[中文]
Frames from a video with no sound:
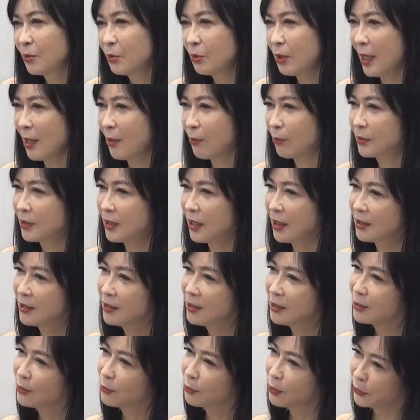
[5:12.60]
对啊，我这一
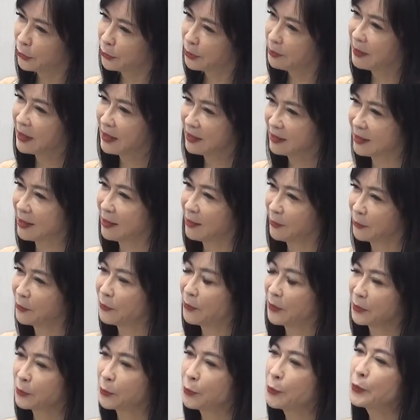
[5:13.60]
次回去门诊，
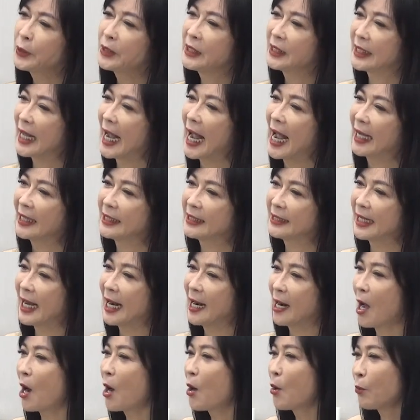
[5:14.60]
我问你他一
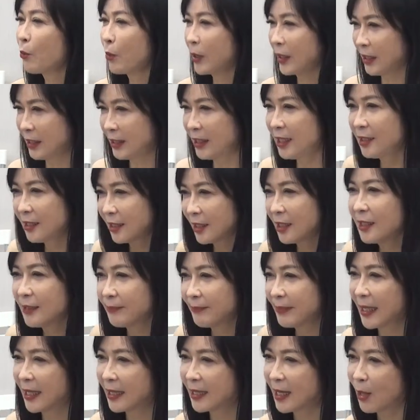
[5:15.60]
下，然后我一定特
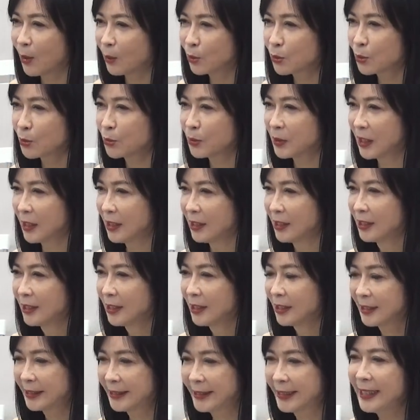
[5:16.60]
别告诉你。
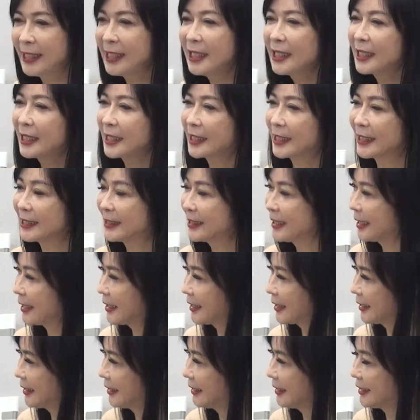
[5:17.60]
好，第一个
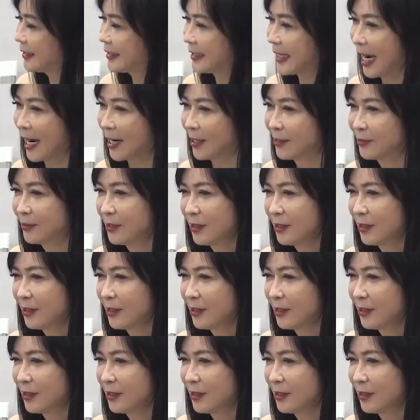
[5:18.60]
先跟你讲。因